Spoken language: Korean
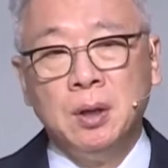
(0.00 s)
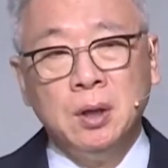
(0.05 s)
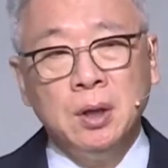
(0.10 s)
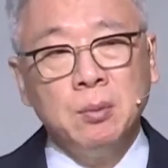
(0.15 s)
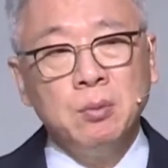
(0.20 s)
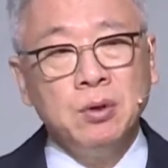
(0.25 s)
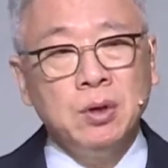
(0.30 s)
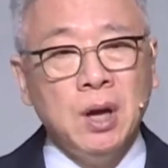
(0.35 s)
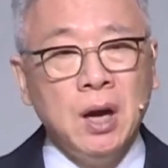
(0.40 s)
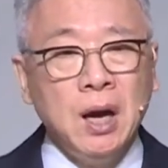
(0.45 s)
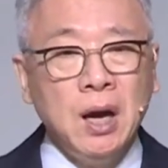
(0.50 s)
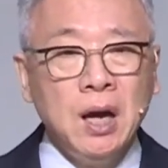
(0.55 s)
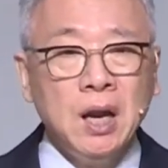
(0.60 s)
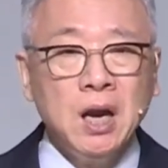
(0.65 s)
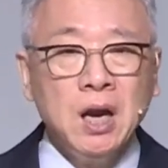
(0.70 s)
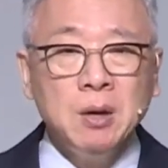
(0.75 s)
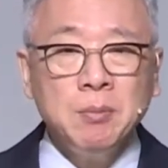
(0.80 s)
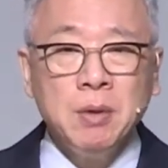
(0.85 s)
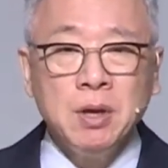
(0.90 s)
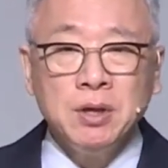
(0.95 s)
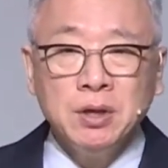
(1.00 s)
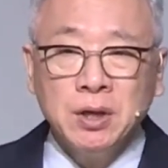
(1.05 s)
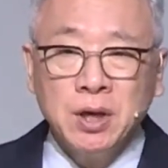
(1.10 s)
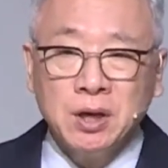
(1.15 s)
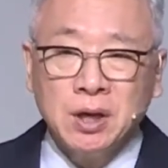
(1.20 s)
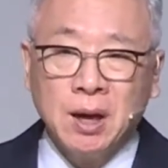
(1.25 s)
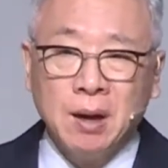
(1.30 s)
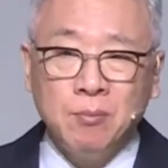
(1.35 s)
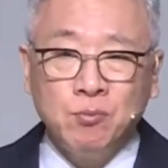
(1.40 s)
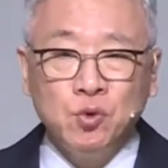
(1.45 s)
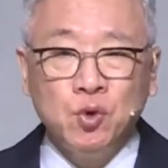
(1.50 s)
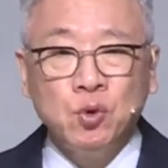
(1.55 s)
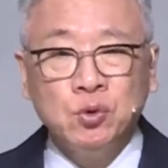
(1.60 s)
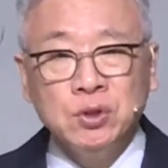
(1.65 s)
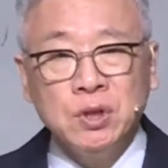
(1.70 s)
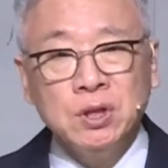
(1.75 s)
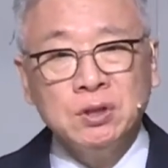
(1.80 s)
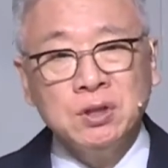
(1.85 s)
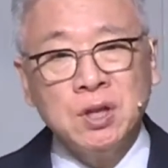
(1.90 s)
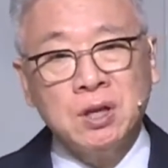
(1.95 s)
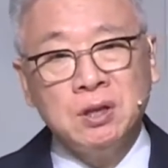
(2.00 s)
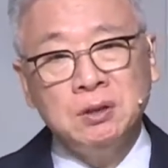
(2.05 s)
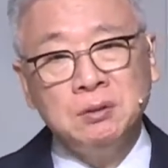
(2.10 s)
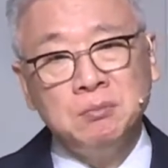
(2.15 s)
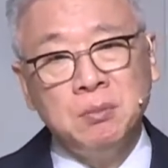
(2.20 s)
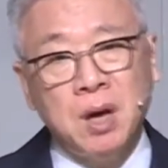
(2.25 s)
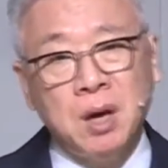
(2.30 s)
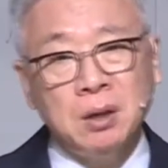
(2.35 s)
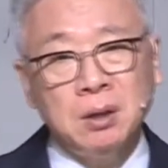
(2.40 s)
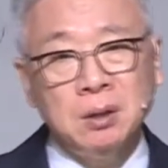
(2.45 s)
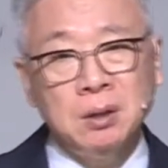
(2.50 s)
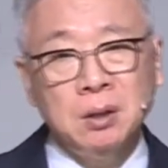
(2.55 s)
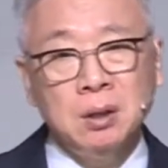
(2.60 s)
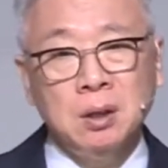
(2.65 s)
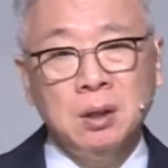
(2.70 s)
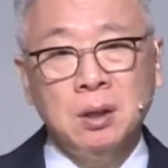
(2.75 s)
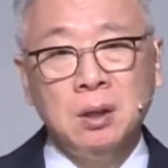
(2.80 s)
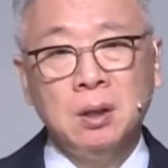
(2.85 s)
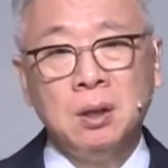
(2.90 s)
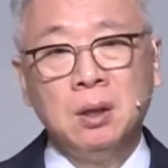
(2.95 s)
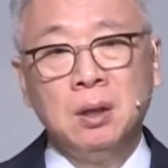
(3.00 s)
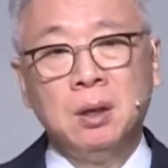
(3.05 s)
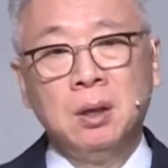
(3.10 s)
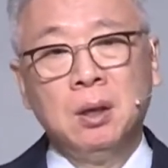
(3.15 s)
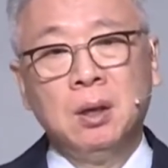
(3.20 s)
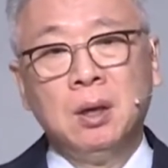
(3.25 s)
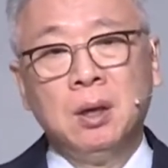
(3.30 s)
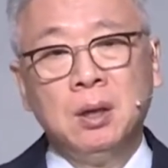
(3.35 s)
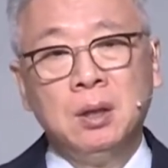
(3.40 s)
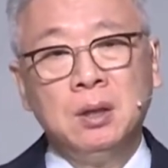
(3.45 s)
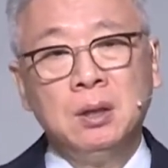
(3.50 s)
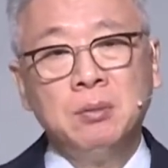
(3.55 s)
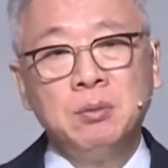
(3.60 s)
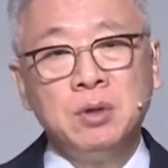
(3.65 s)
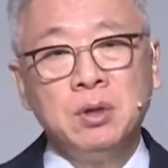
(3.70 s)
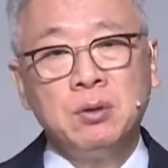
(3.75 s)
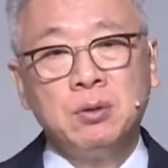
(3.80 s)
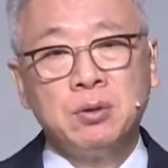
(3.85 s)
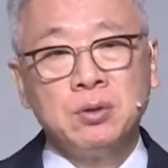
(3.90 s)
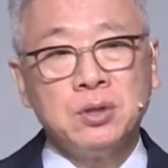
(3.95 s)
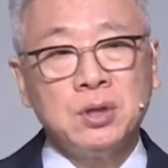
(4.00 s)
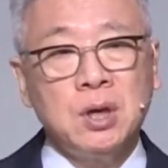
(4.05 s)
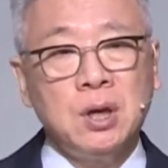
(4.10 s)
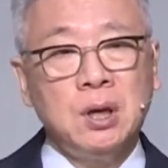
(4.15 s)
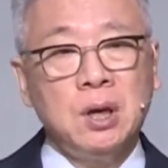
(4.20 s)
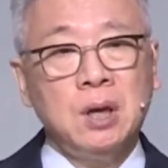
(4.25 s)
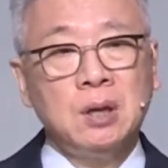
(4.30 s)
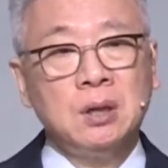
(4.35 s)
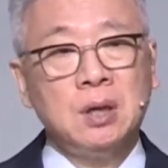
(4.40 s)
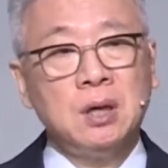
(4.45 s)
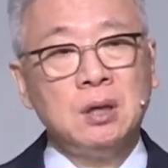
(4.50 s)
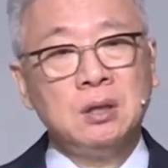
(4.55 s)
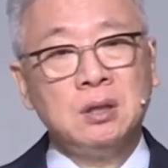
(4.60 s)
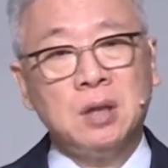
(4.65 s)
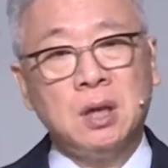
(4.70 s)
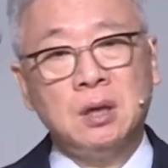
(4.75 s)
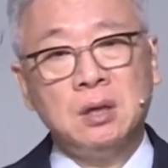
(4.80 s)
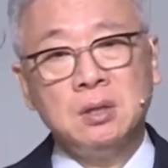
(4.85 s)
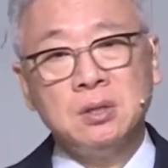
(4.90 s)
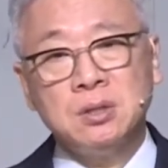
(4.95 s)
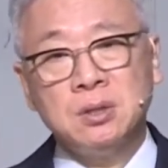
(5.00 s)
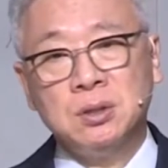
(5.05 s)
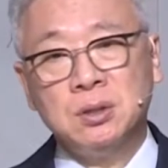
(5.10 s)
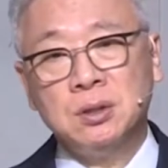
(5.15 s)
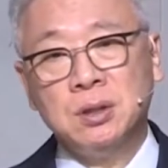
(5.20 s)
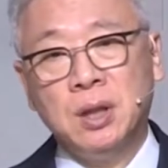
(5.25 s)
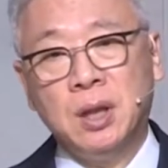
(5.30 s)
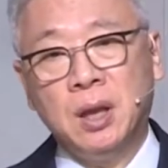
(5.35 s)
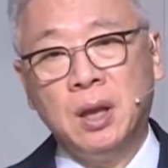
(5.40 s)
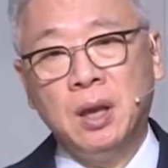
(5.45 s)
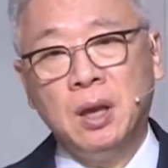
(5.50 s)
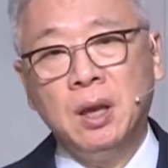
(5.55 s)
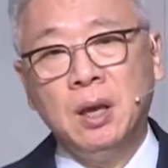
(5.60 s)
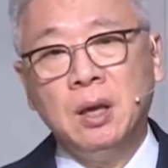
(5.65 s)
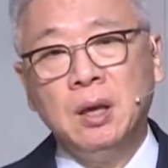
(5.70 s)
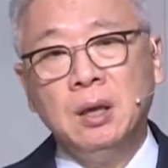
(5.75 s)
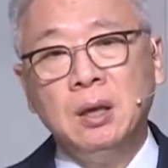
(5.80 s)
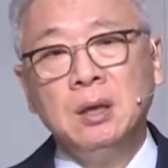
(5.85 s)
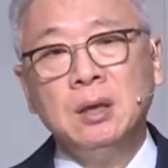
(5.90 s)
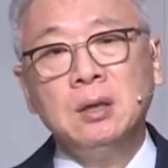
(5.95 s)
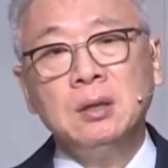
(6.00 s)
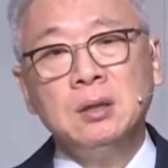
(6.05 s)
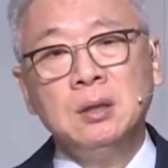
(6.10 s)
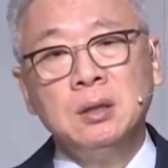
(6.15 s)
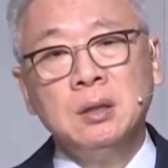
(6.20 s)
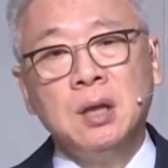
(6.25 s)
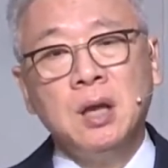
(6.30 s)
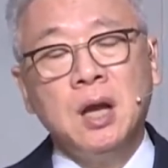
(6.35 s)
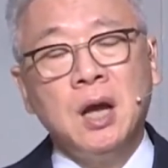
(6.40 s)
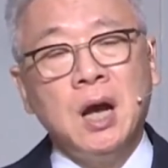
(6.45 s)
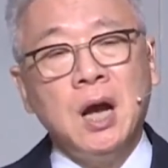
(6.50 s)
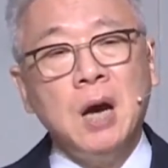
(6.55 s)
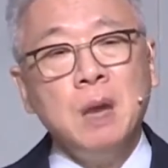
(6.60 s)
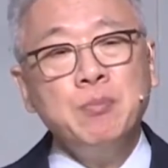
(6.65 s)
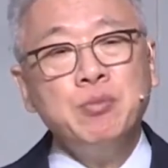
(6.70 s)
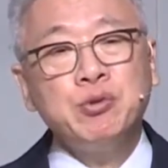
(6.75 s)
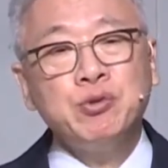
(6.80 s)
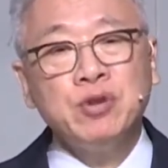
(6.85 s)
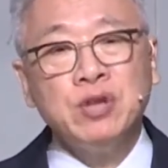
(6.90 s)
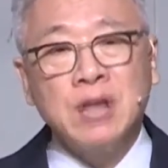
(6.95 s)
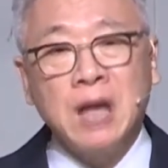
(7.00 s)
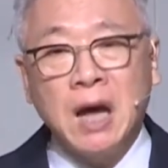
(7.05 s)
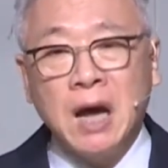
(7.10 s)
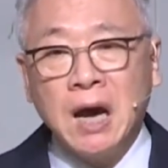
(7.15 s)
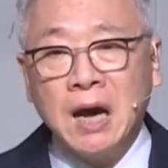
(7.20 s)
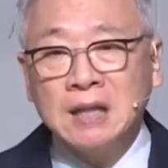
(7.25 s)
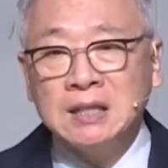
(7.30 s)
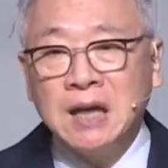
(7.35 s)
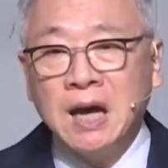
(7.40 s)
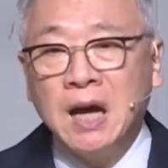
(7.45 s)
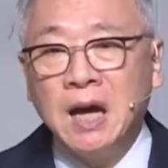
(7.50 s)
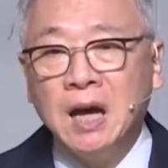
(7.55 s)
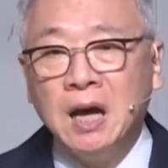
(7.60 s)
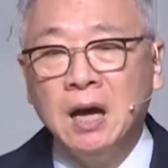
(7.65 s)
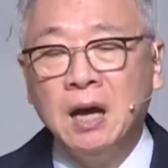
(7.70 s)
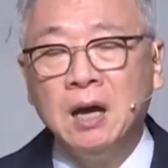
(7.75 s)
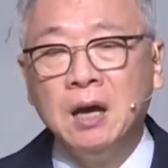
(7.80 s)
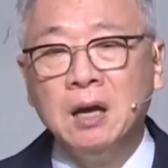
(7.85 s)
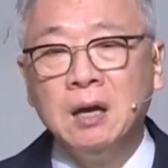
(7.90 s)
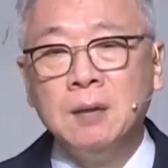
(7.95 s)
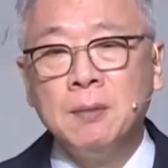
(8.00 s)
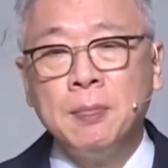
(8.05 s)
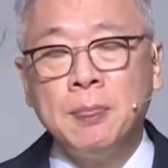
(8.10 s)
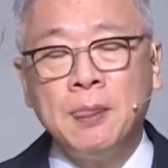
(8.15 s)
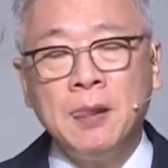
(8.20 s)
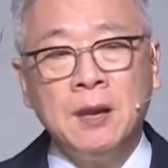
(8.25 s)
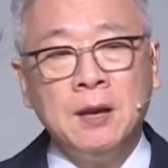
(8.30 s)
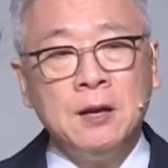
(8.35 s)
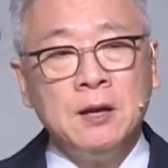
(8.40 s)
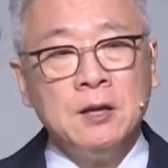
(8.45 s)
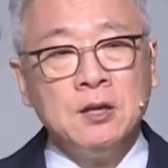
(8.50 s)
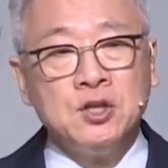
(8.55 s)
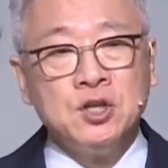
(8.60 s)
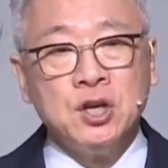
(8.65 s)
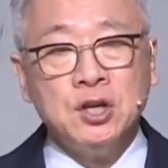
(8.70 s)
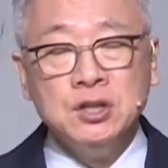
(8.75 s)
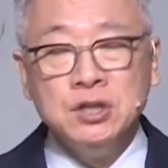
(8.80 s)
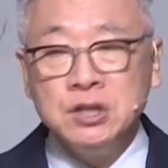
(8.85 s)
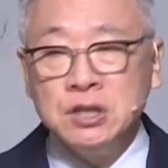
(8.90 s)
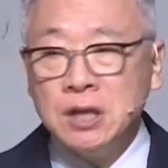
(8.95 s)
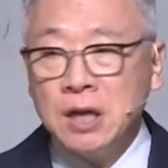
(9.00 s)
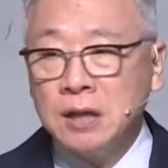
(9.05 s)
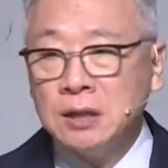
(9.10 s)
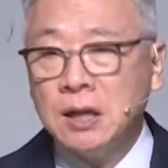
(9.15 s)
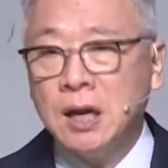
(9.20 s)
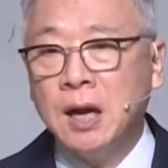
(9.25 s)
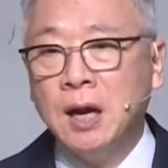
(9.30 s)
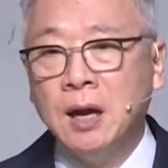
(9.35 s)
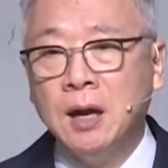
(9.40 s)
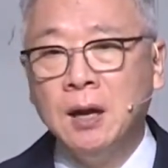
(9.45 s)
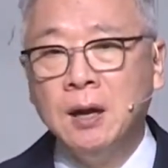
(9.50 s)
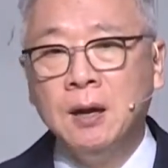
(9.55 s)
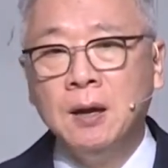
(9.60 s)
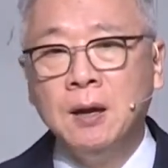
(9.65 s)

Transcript: 여러분, 하나님의 영에 감동됐다는 말은 이 히브리어로 찰라흐라는 단어를 쓰는데 이건 앞으로 나가다, 전진하다,